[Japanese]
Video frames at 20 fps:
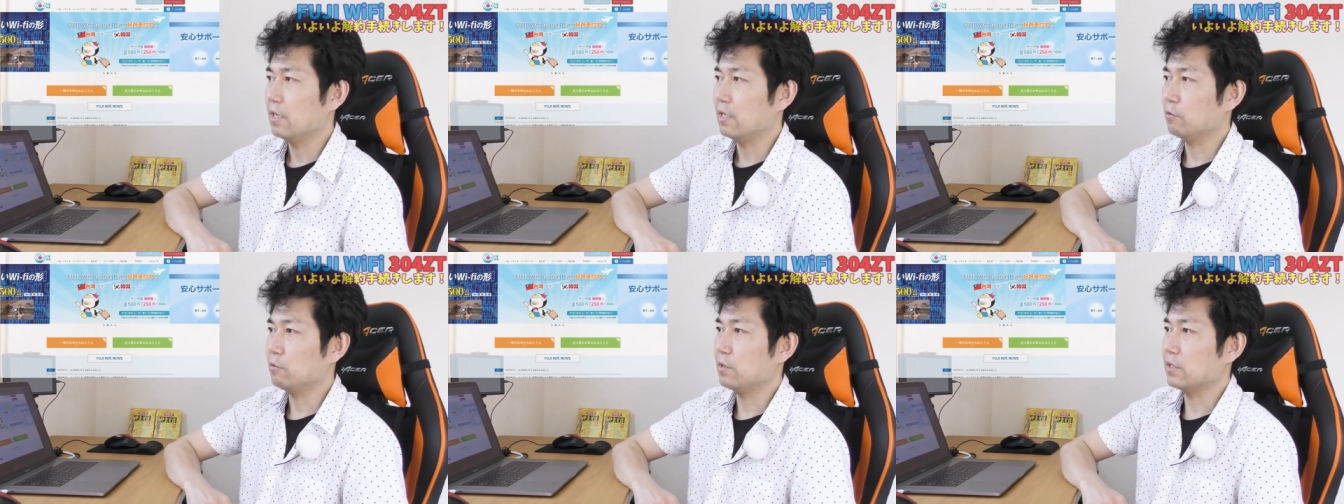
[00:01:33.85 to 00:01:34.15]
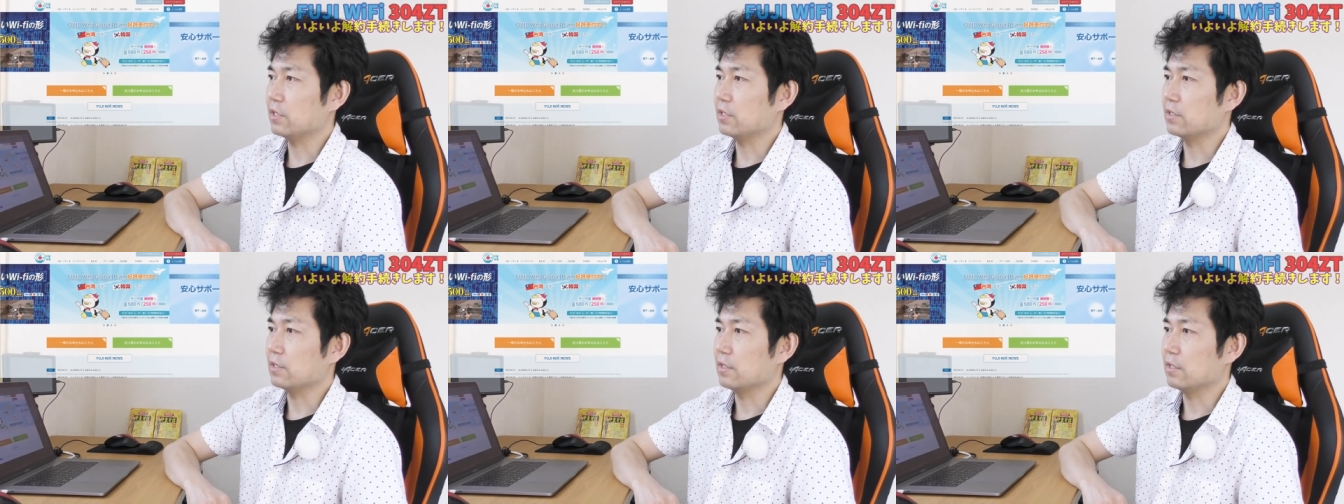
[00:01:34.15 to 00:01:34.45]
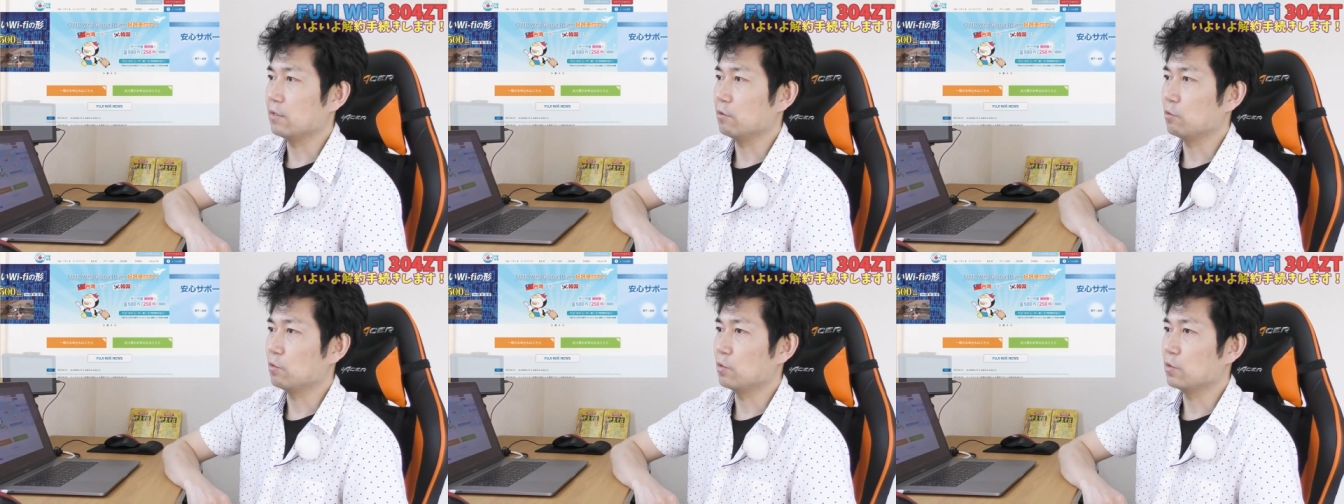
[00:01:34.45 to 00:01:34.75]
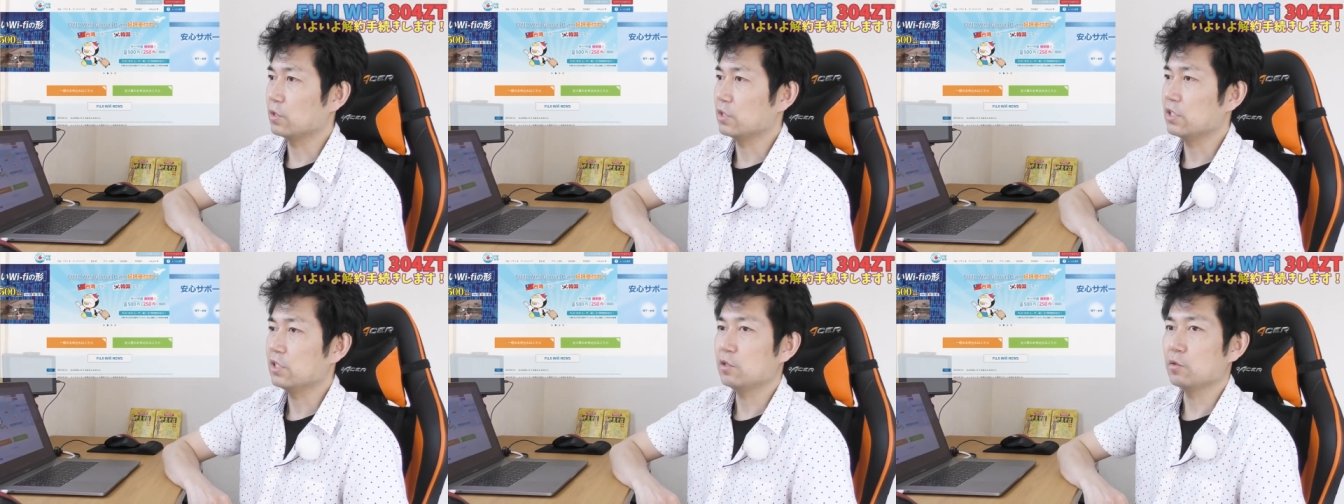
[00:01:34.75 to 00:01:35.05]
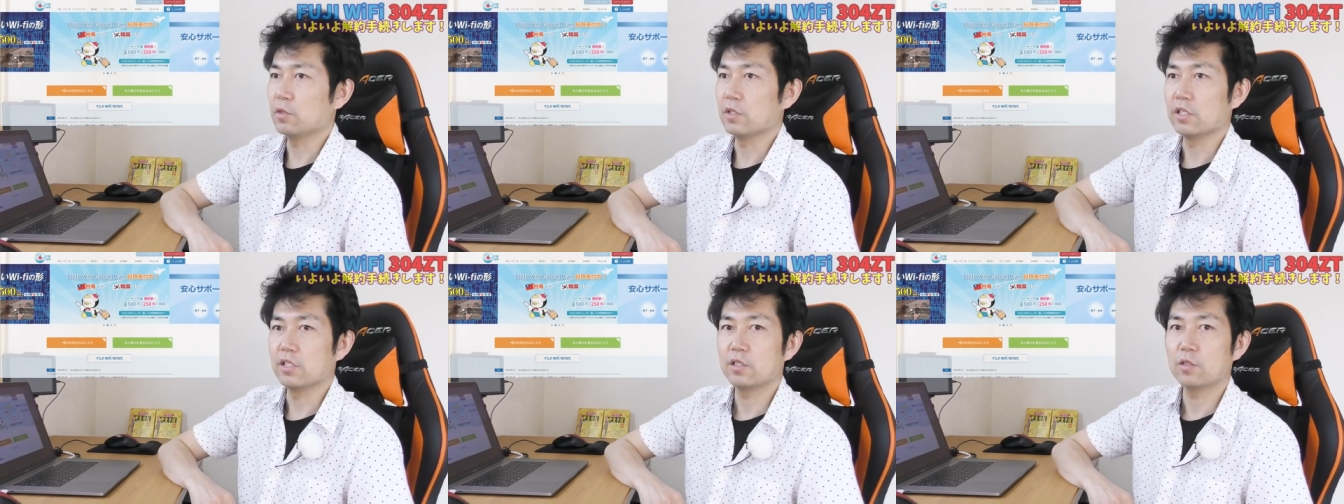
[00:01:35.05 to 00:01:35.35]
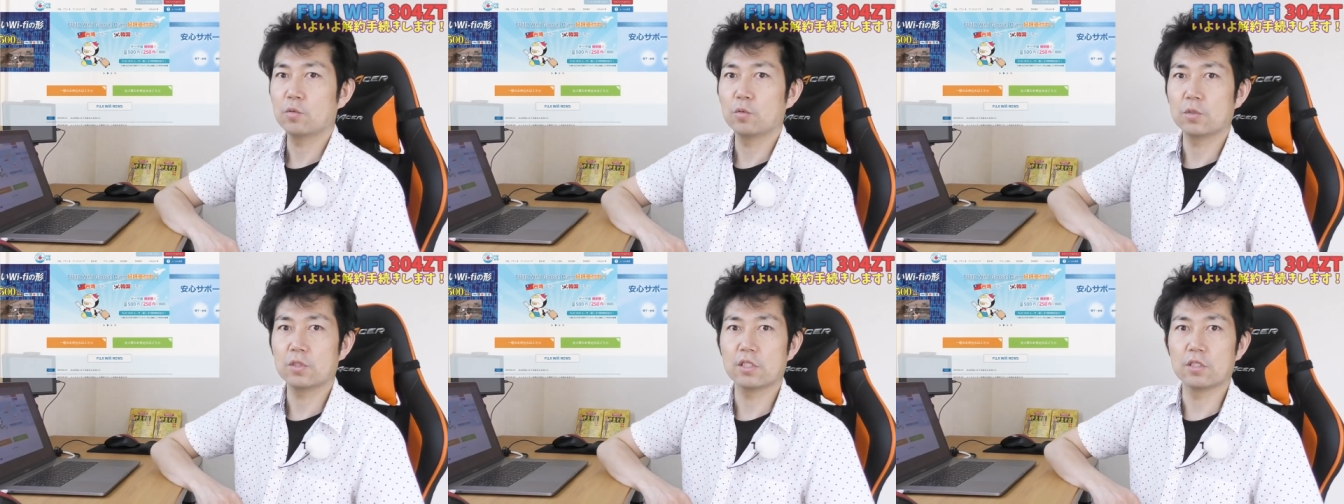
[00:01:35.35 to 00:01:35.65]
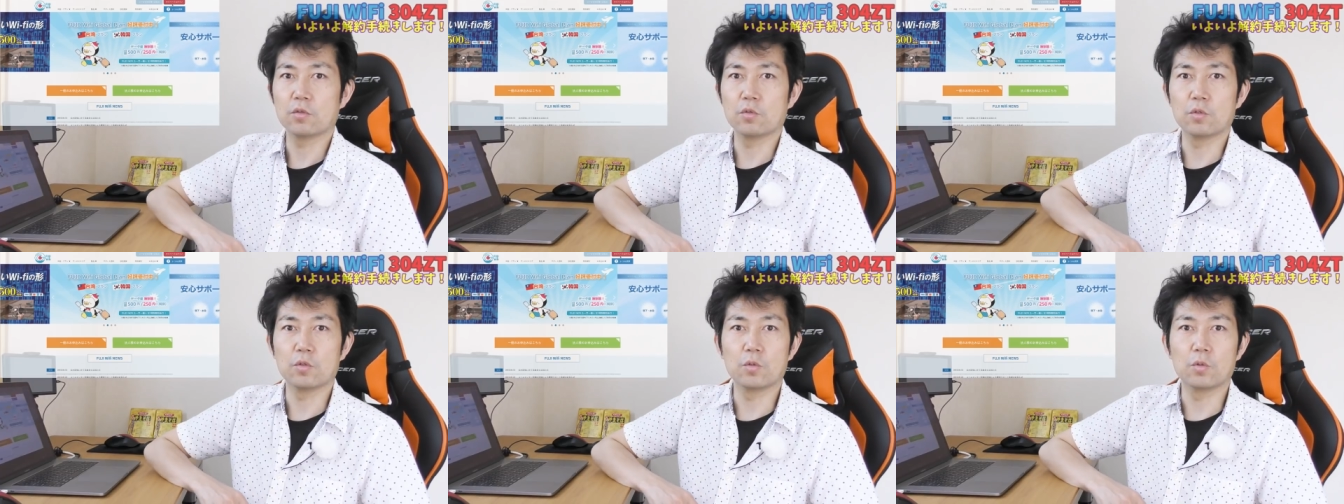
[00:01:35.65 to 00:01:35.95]
あとはですね、この新居に引っ越し
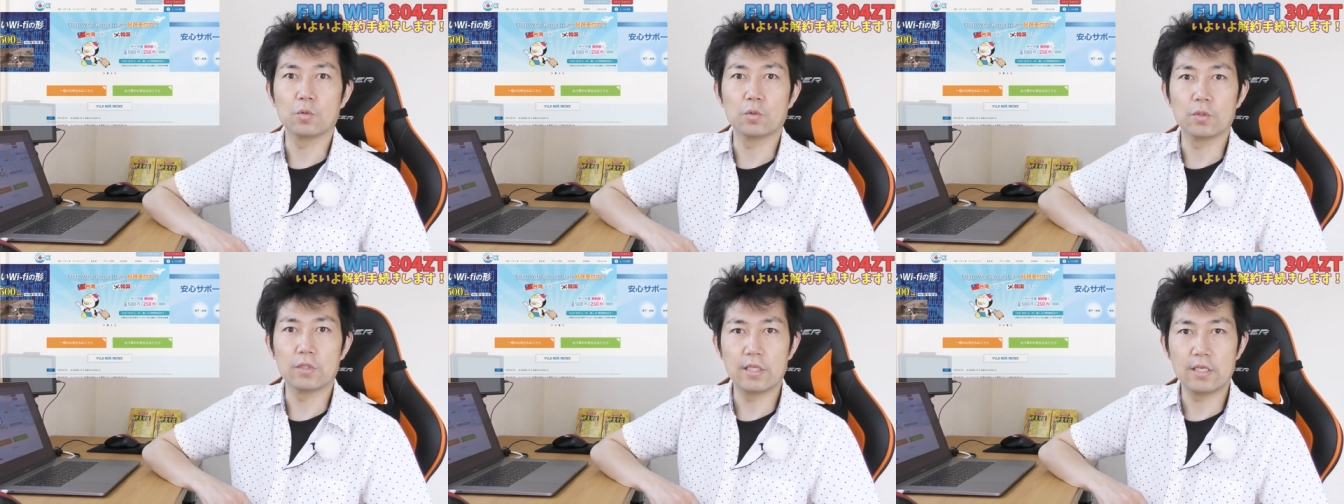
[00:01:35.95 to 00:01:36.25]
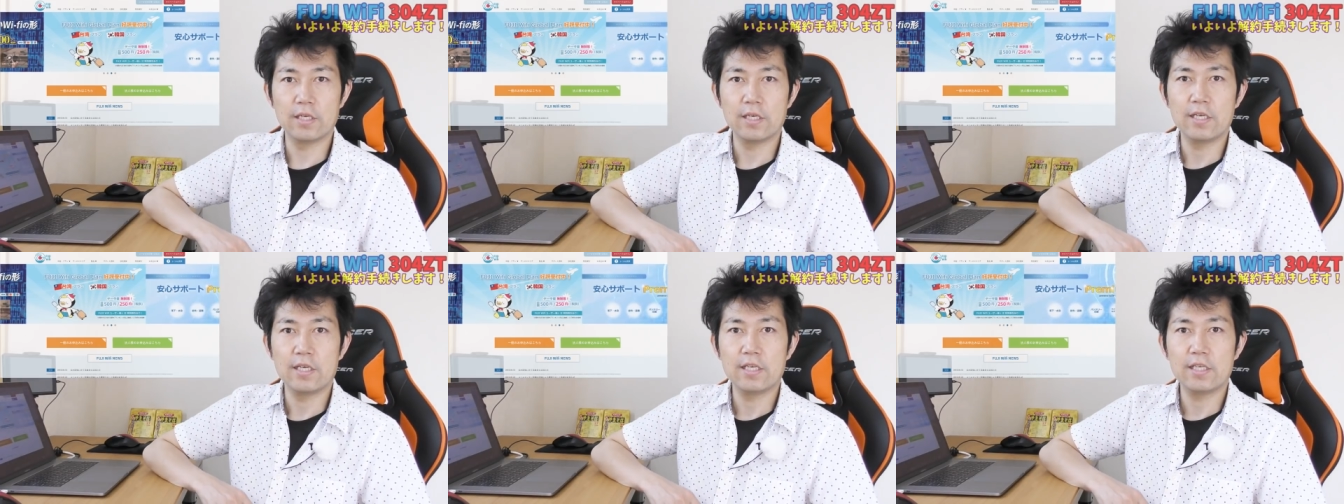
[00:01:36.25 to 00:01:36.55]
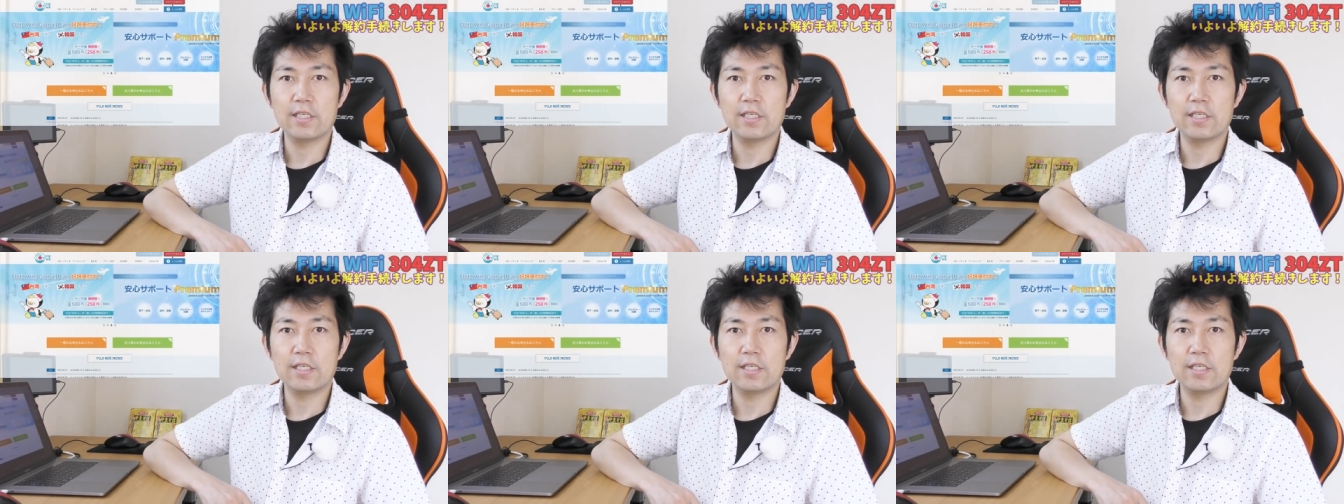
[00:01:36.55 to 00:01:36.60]
たということで、